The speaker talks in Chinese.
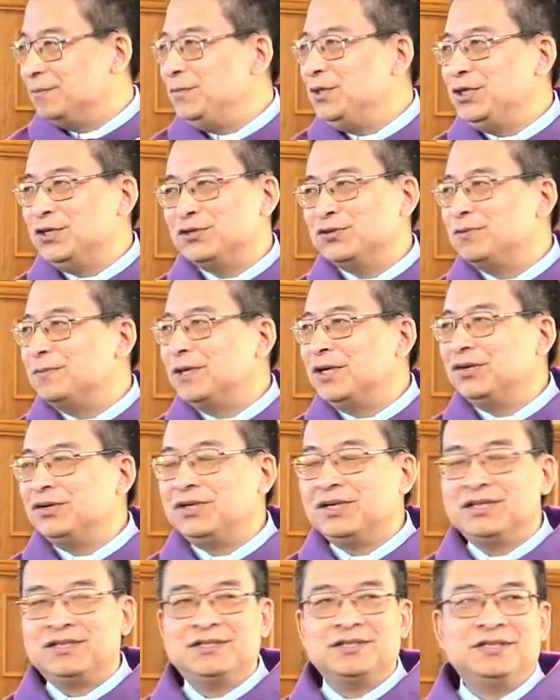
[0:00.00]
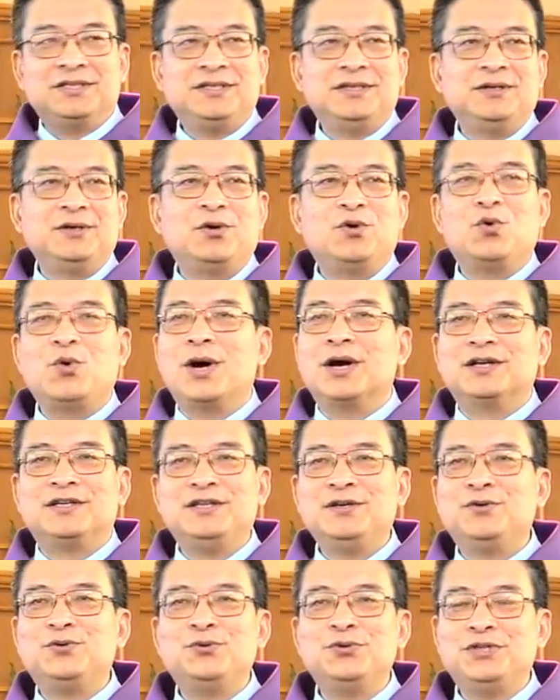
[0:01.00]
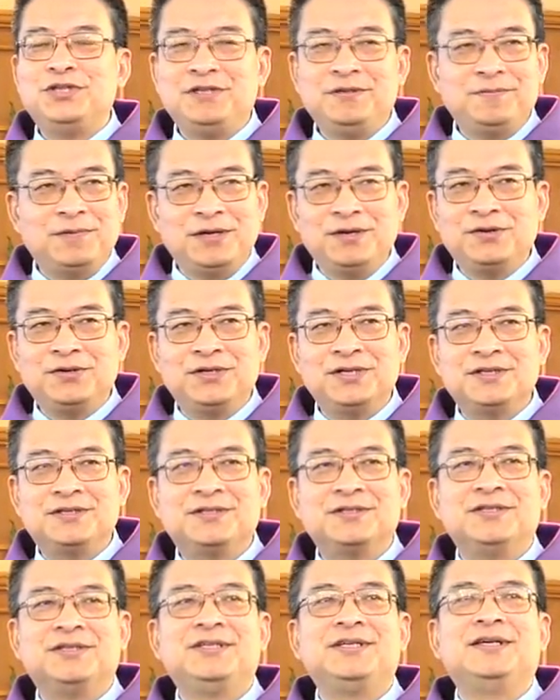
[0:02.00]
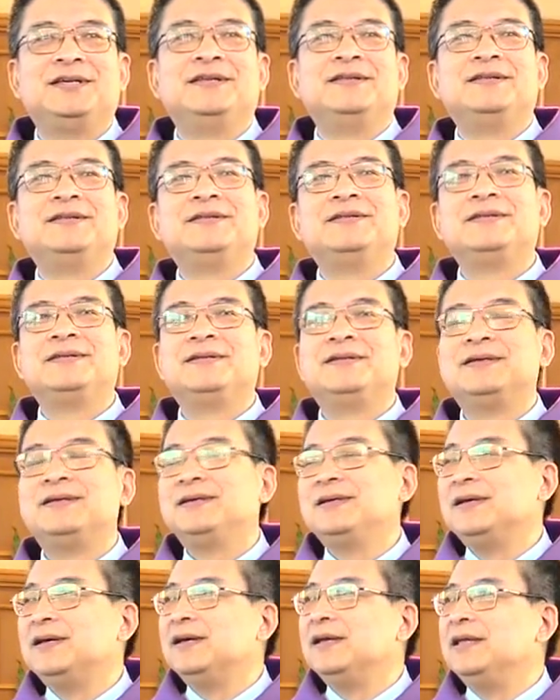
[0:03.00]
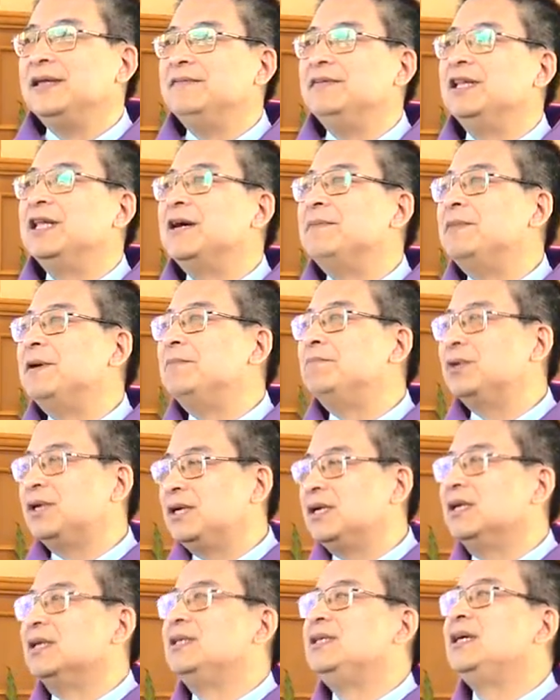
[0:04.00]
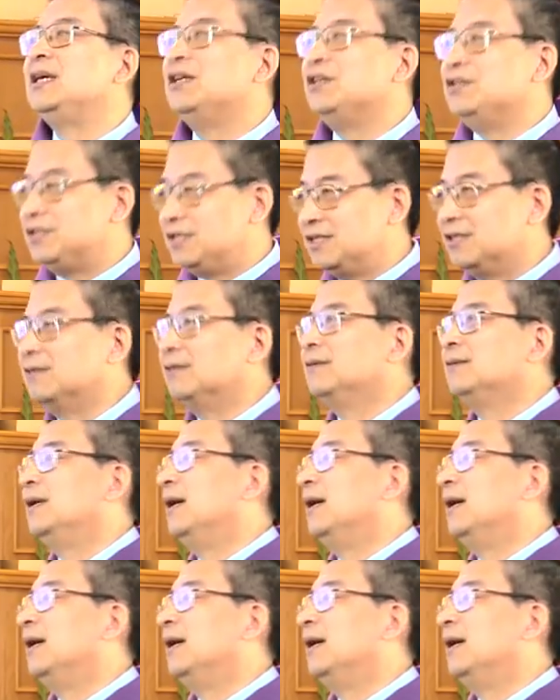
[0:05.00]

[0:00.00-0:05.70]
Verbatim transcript: 密宗没有这自信，恍兮惚兮没有这自信，因为他们不可验证